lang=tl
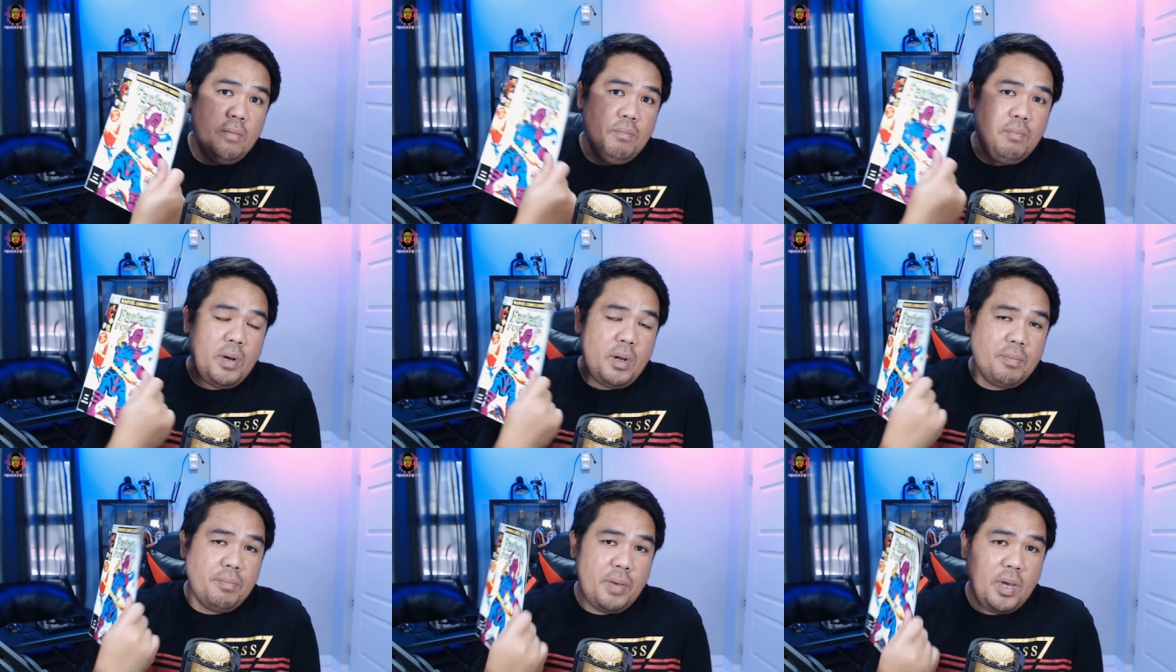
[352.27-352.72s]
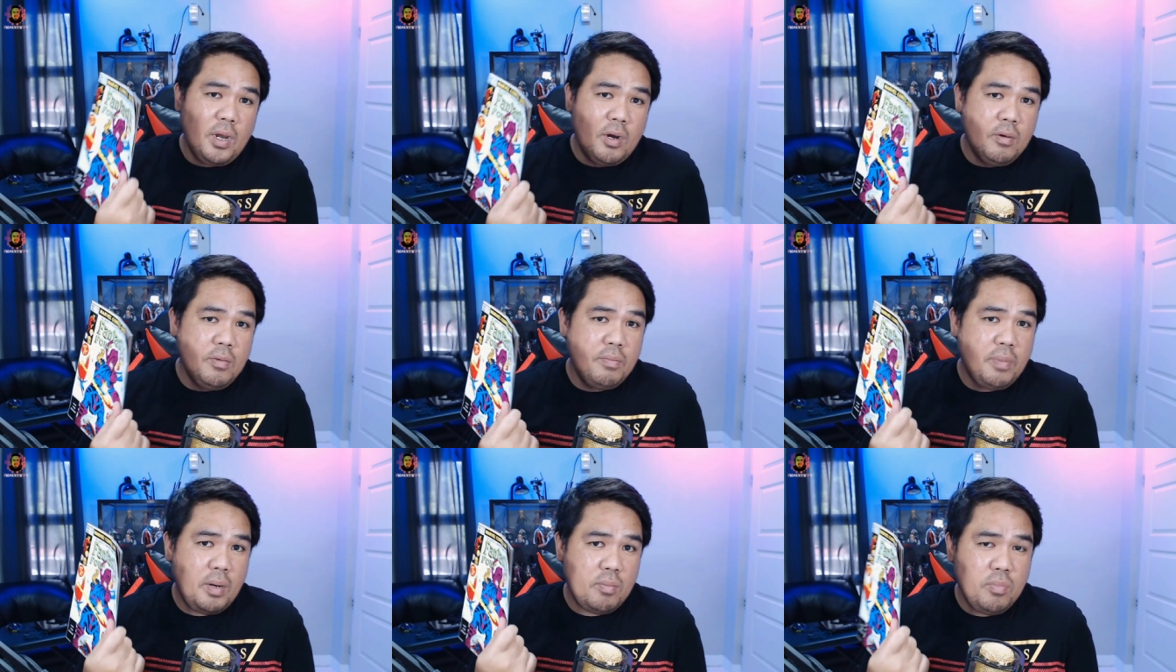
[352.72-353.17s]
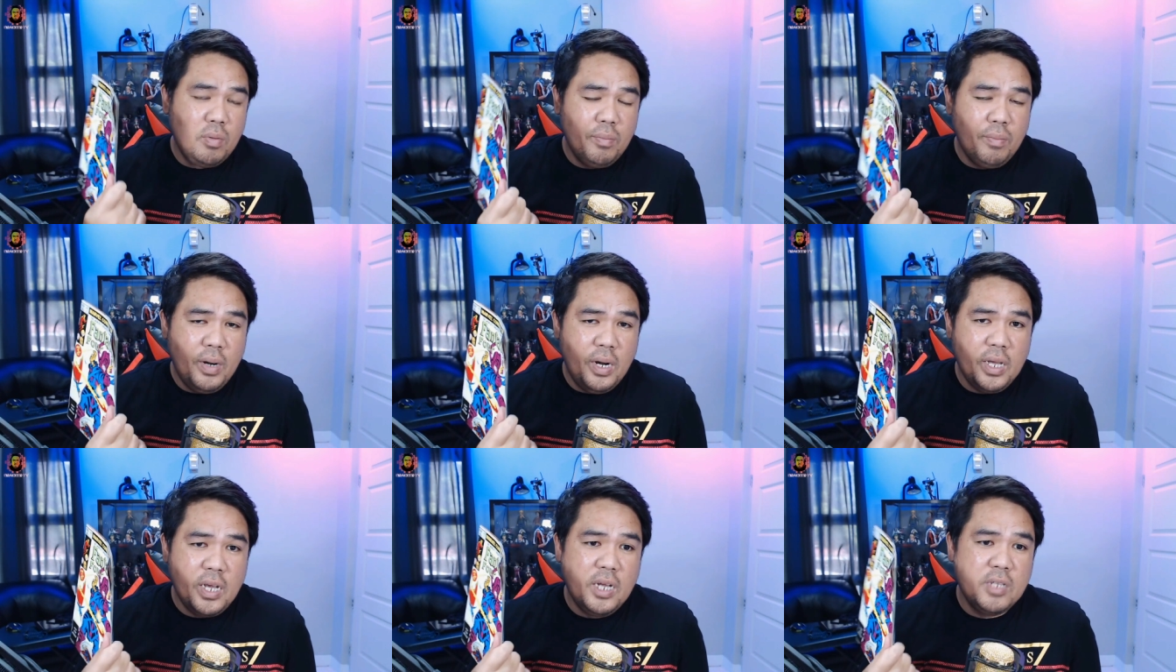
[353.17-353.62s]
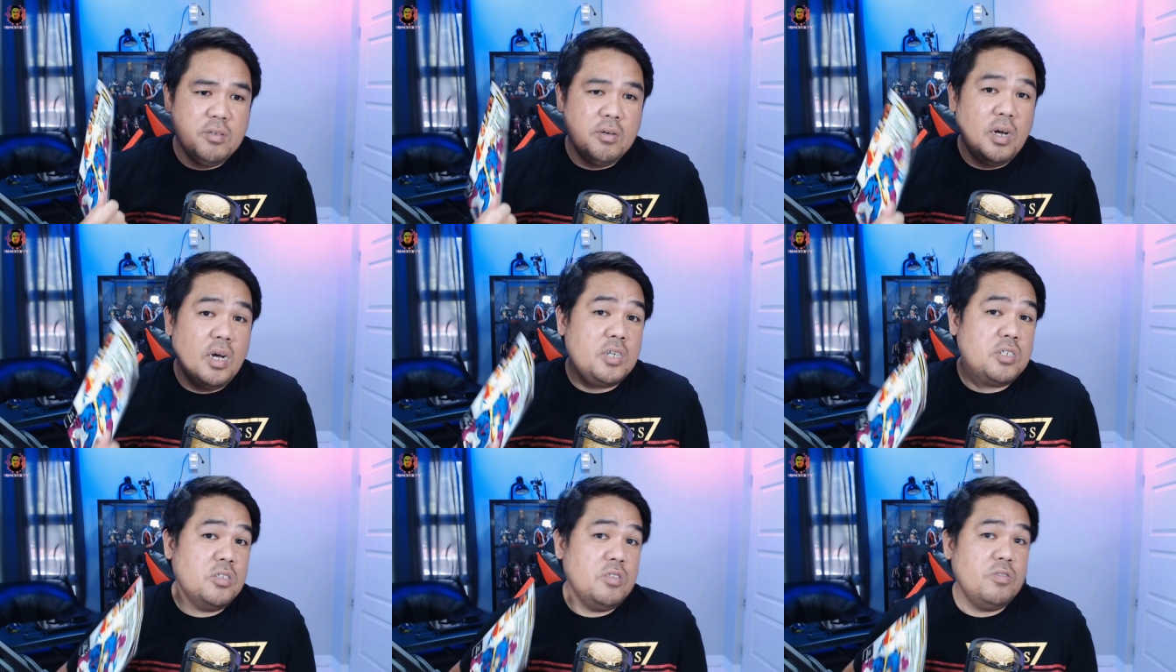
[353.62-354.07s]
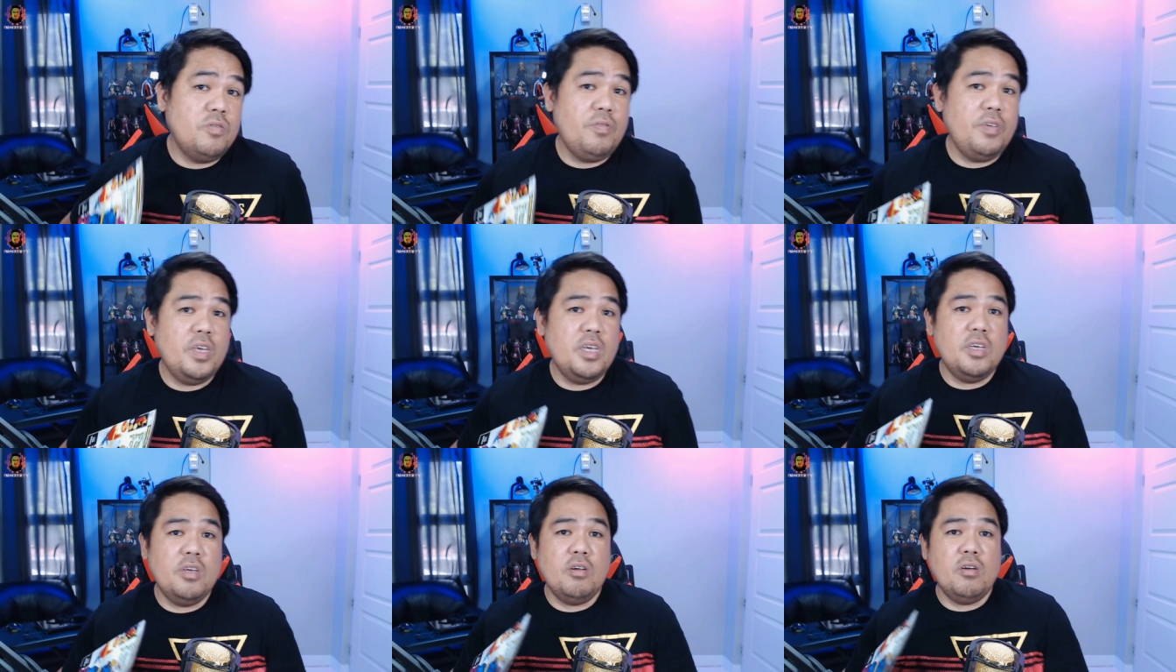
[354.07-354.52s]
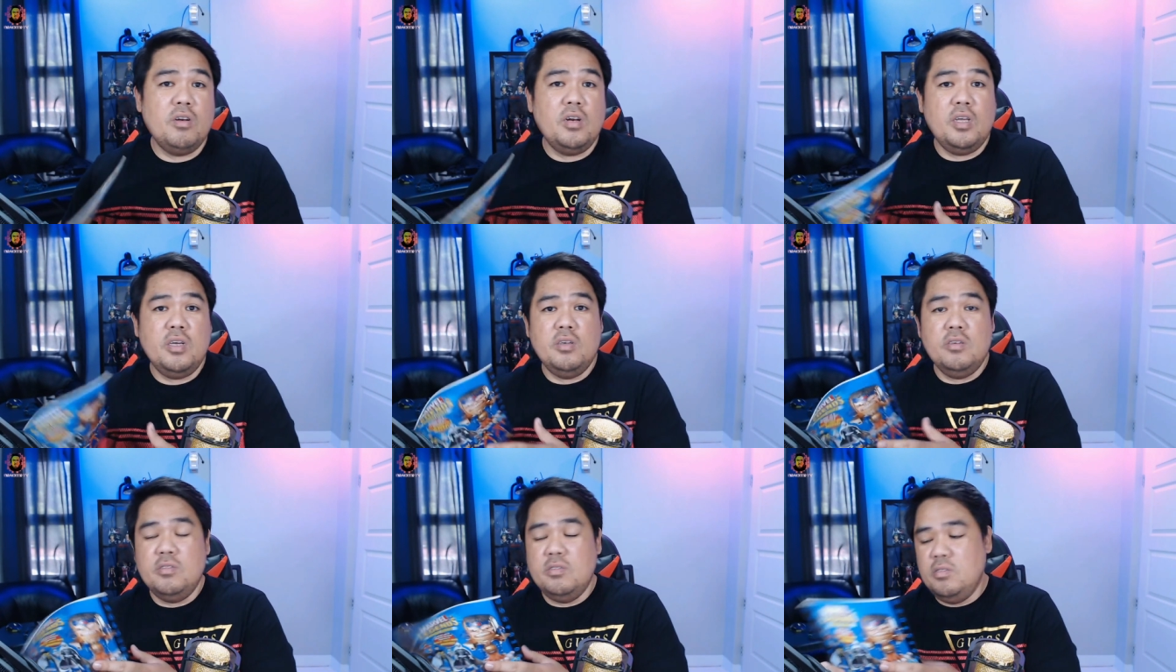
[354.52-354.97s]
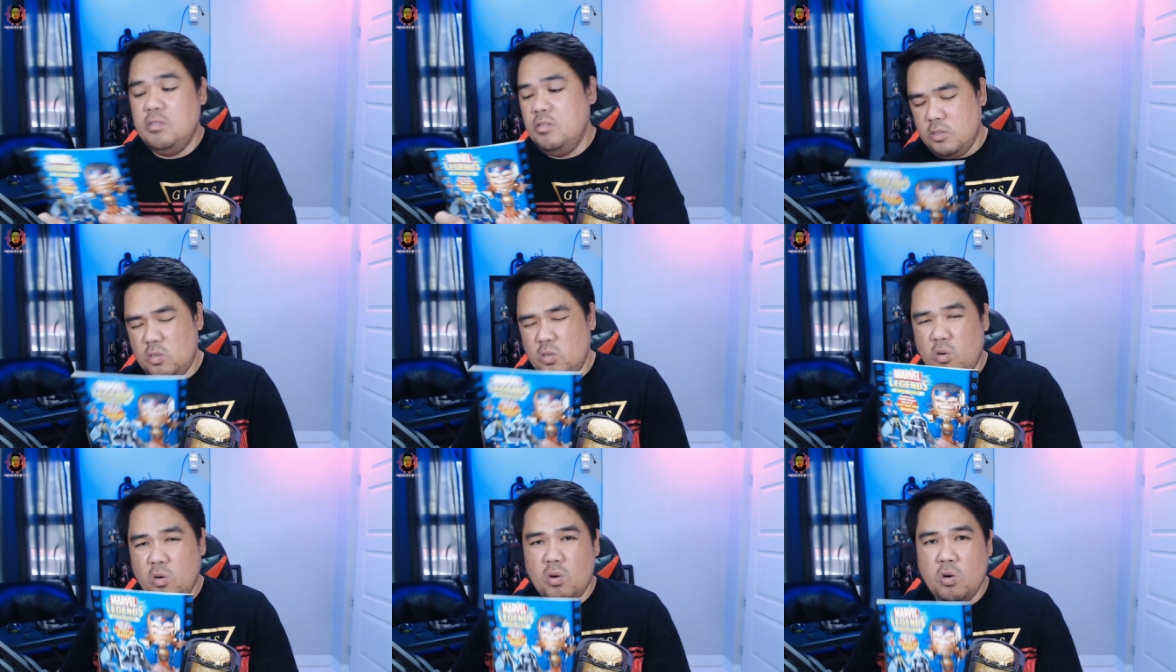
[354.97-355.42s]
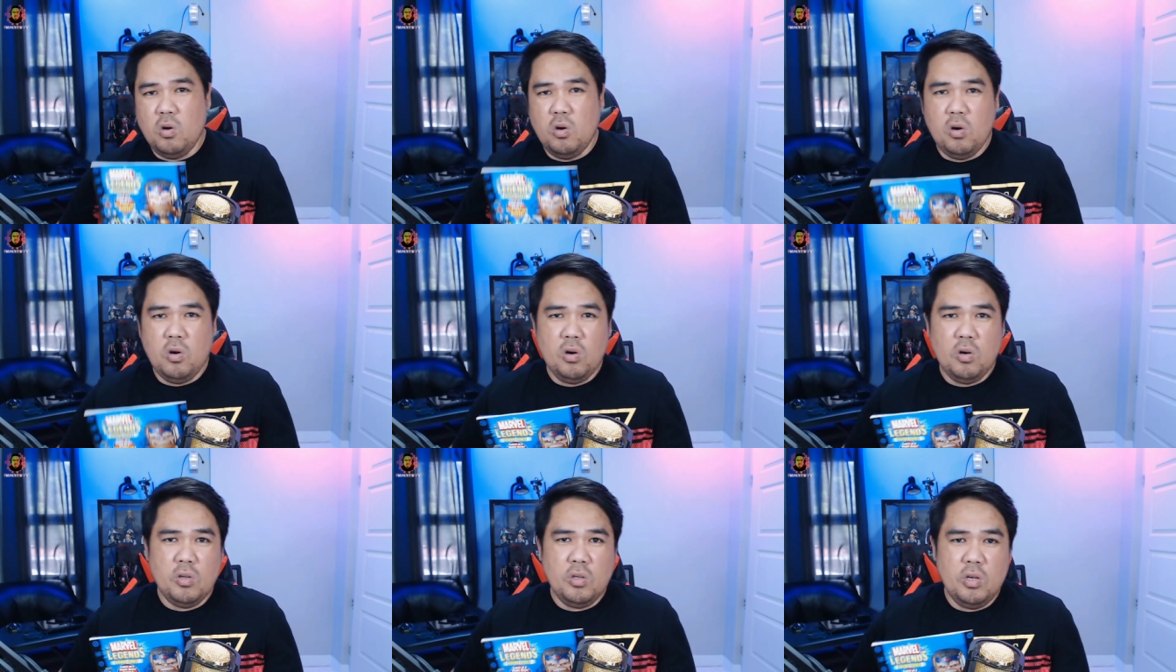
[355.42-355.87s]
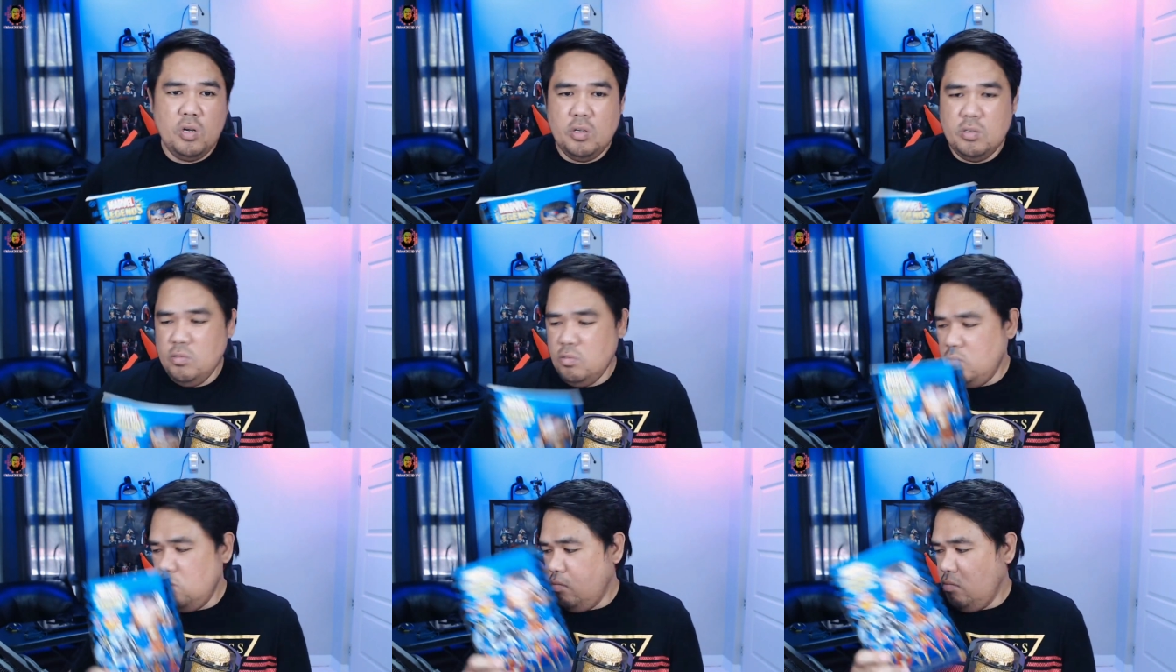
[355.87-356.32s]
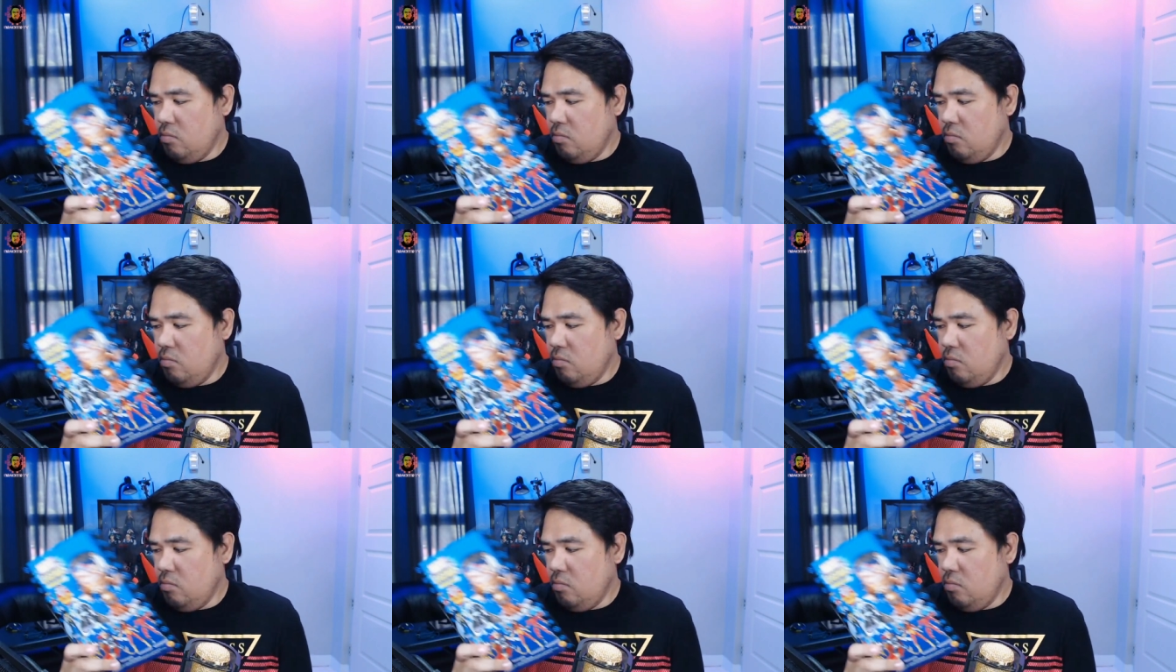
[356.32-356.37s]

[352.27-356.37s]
pag merong pag bumili ka ng action figure na yon. So, yun.